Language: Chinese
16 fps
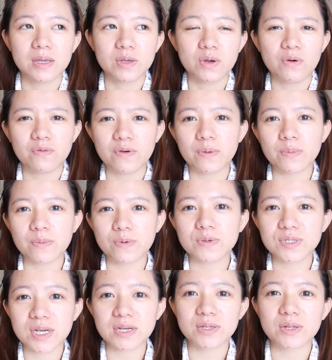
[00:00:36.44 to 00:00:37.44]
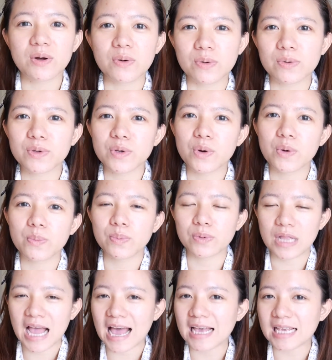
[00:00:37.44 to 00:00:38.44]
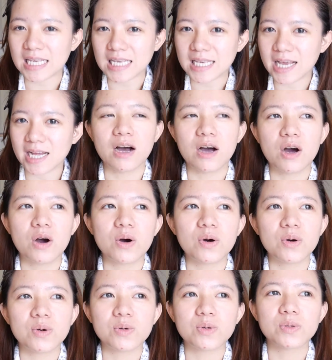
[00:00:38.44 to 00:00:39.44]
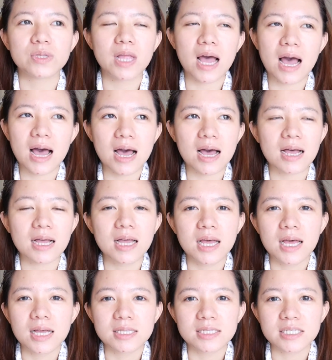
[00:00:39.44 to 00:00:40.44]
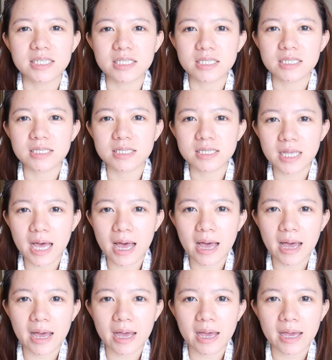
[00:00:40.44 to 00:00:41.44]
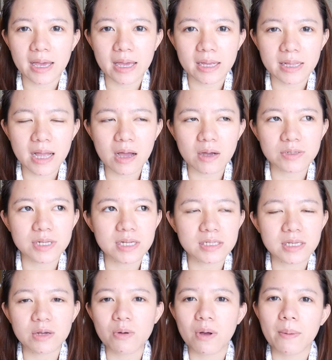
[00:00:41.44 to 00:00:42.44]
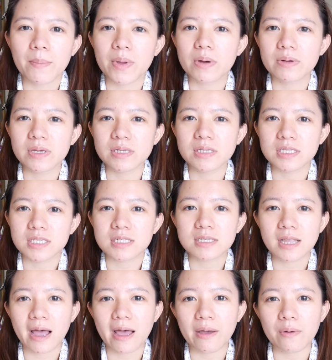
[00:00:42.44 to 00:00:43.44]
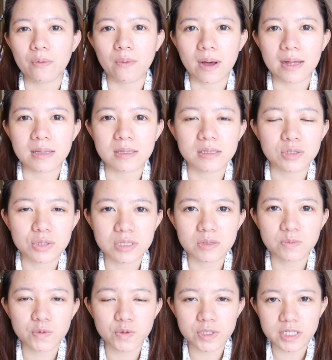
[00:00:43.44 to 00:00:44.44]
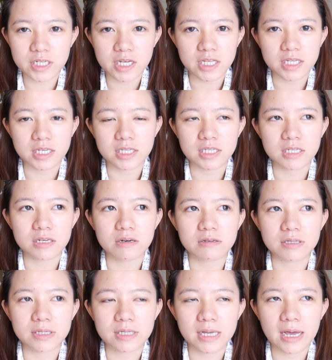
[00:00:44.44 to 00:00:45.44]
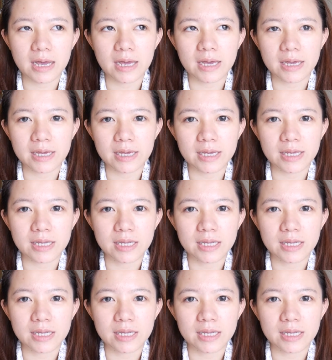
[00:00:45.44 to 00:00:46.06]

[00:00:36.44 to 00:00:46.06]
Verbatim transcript: 用粉扑上的那种又不太一样。然后它其实在它好像这一款没有引进台湾，就是目前你只有在